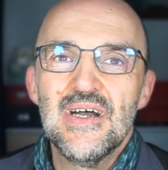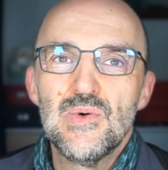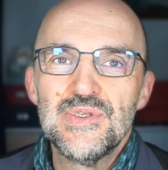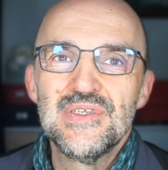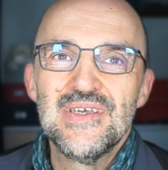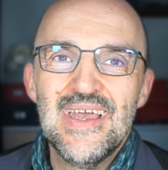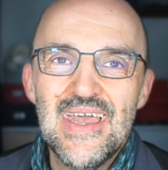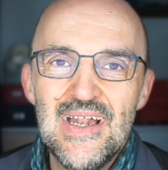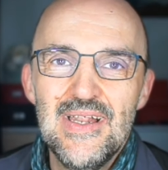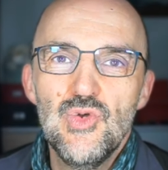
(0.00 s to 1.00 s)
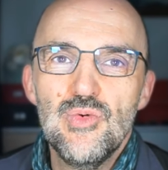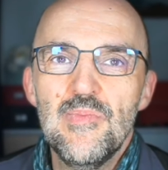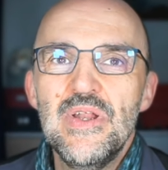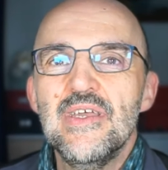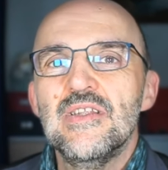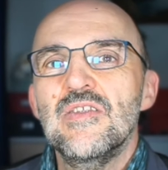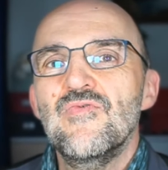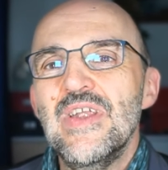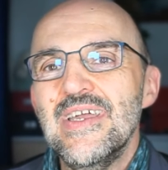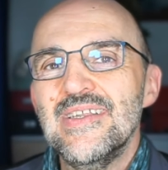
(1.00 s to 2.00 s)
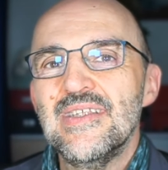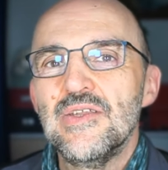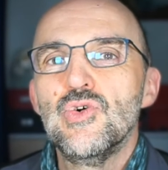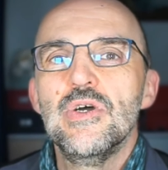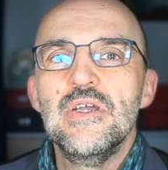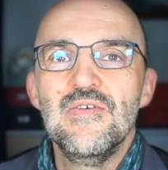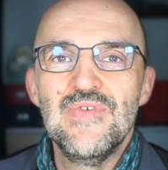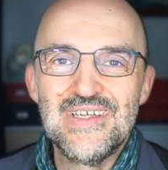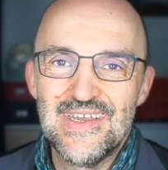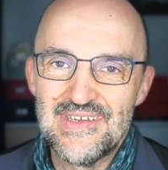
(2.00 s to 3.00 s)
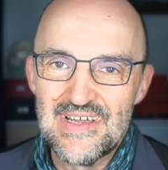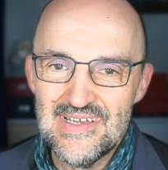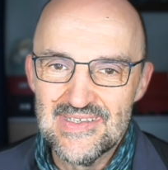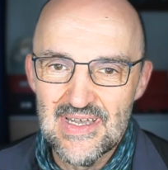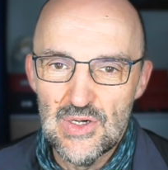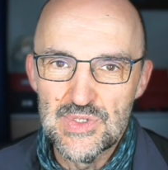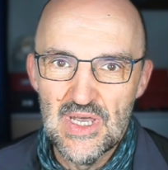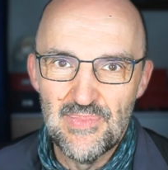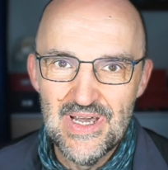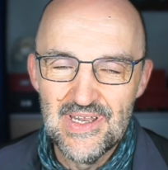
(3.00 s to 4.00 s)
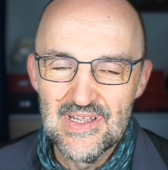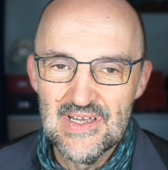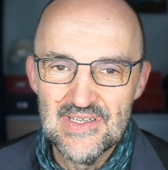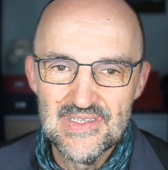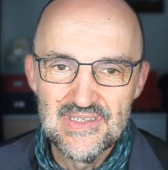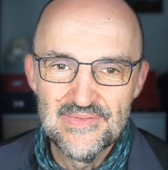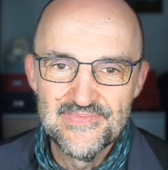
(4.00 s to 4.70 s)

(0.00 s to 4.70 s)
aus hellen, überbelichteten Flächen da noch irgendwelche Details rausarbeiten kannst.